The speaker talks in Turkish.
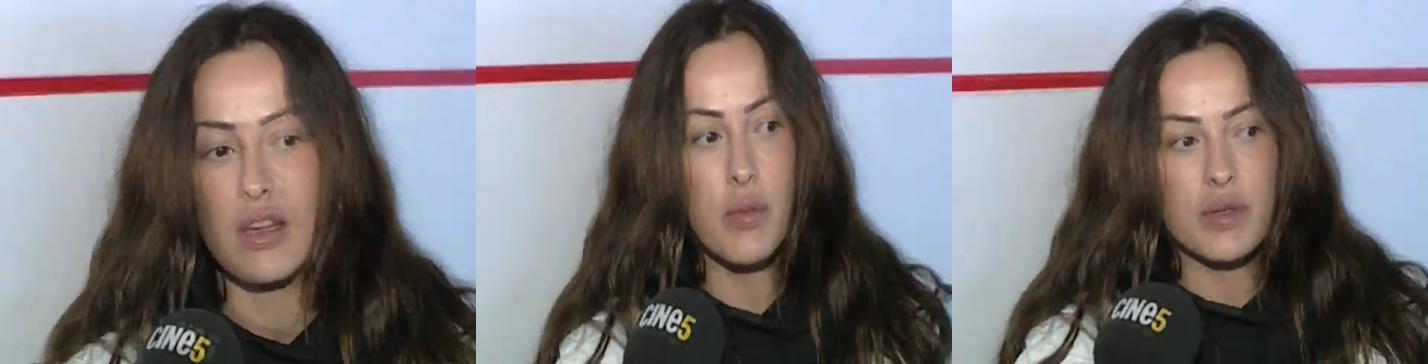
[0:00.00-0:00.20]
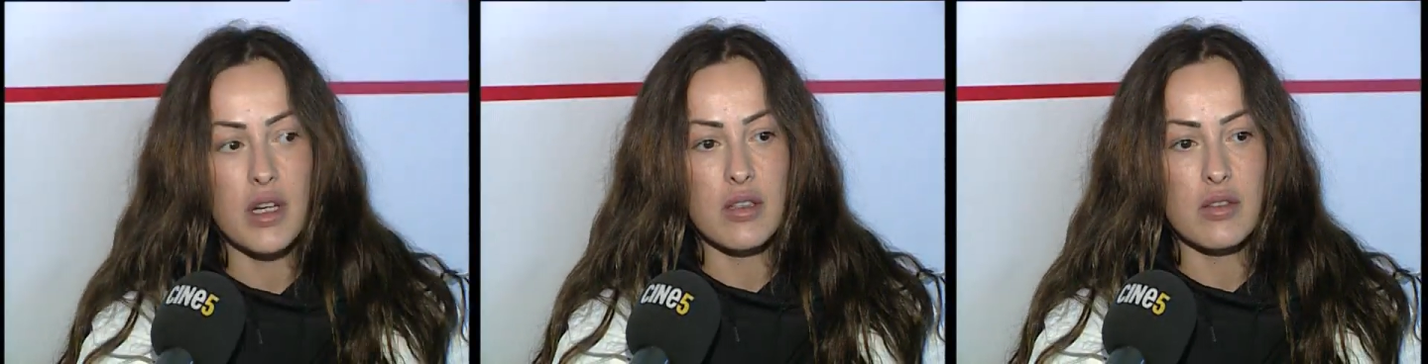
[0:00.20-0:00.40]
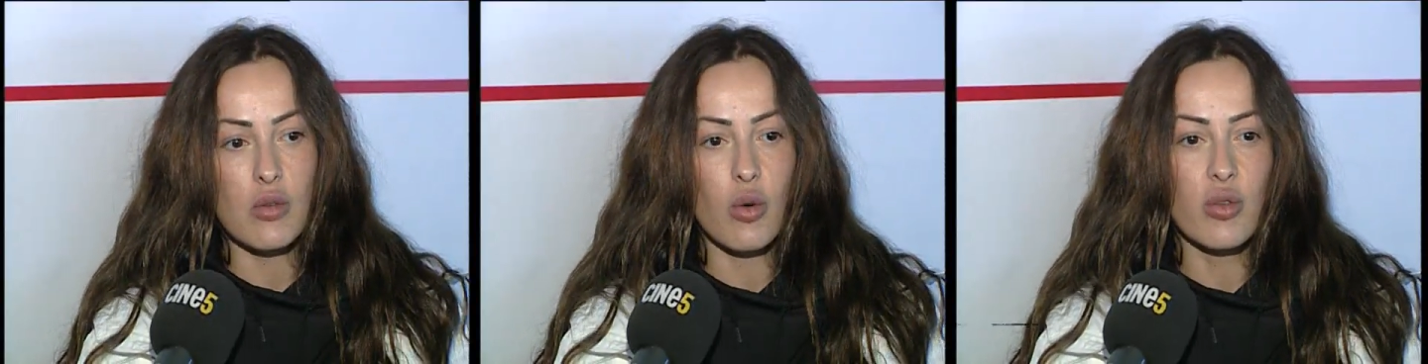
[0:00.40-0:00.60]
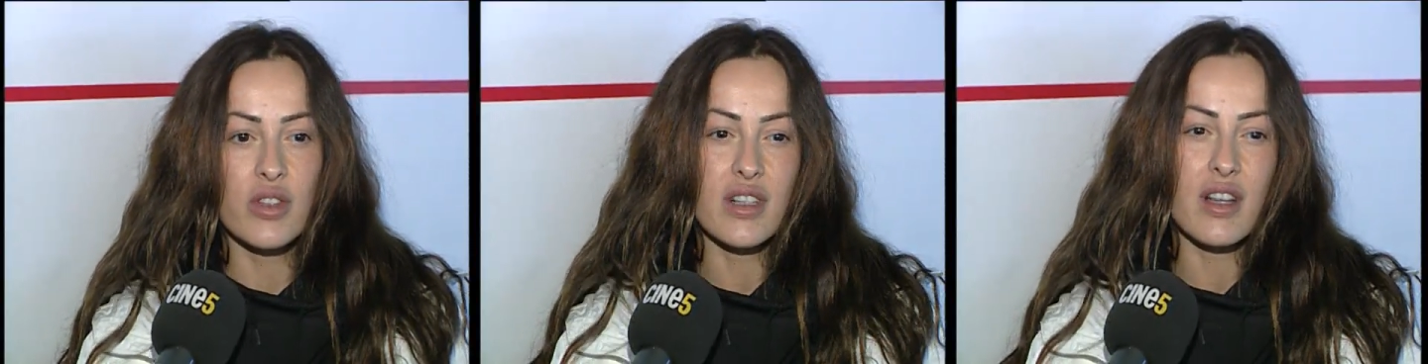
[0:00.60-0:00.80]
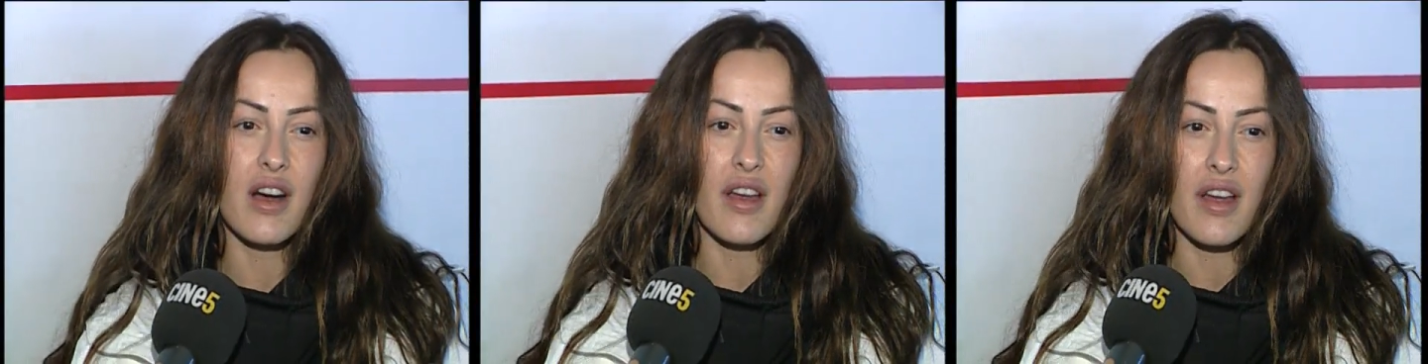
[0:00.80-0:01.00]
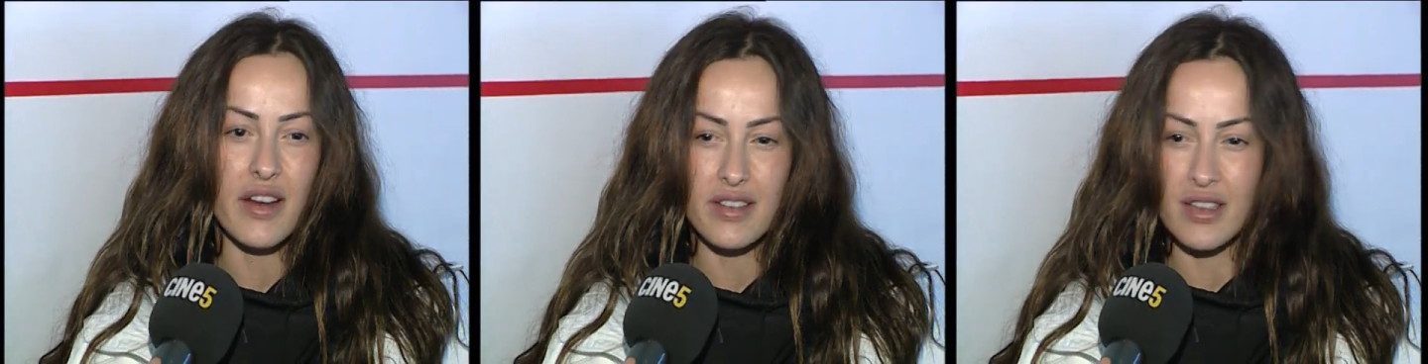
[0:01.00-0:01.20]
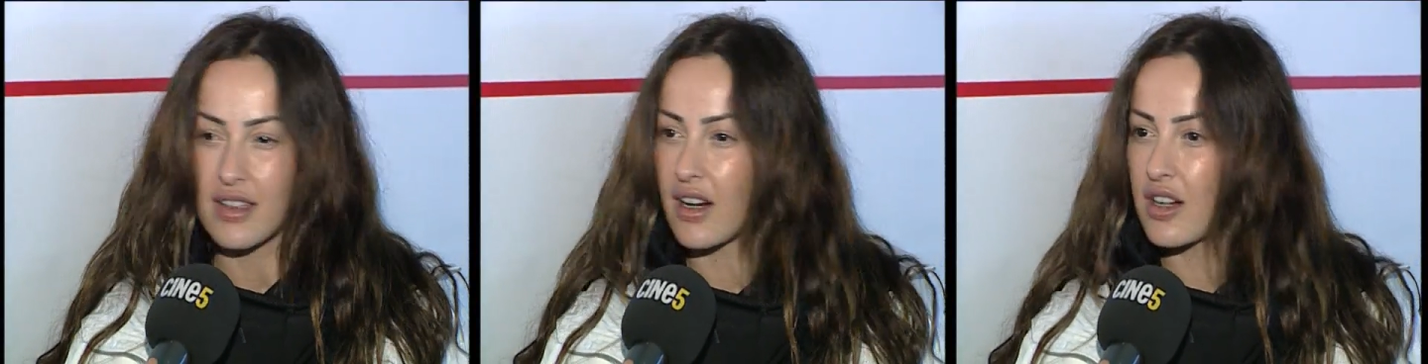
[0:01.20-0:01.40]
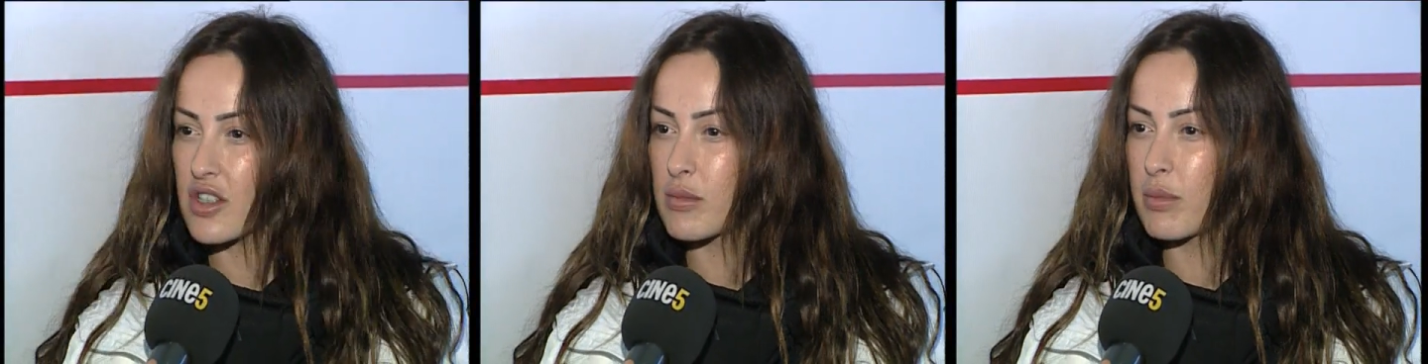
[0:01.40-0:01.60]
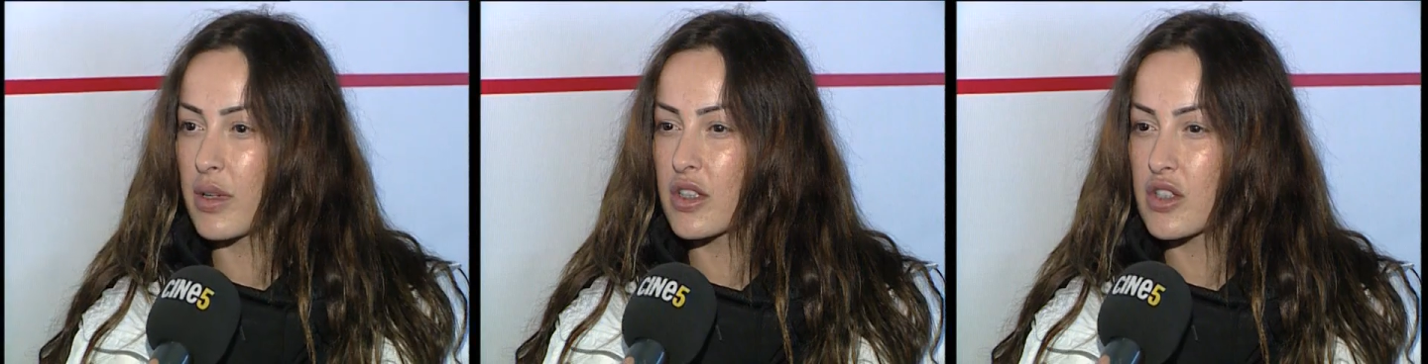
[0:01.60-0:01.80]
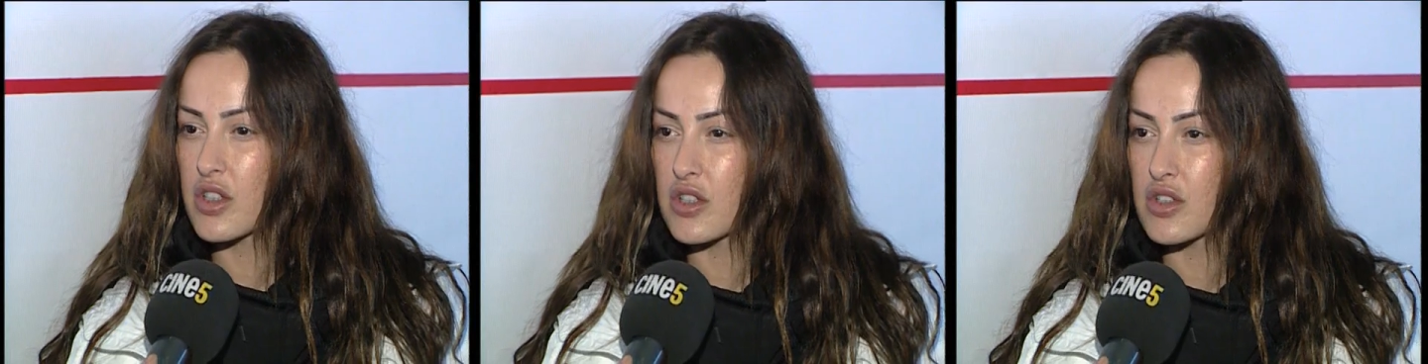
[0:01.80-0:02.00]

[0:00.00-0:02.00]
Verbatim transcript: Biraz onların hayata karşı bakış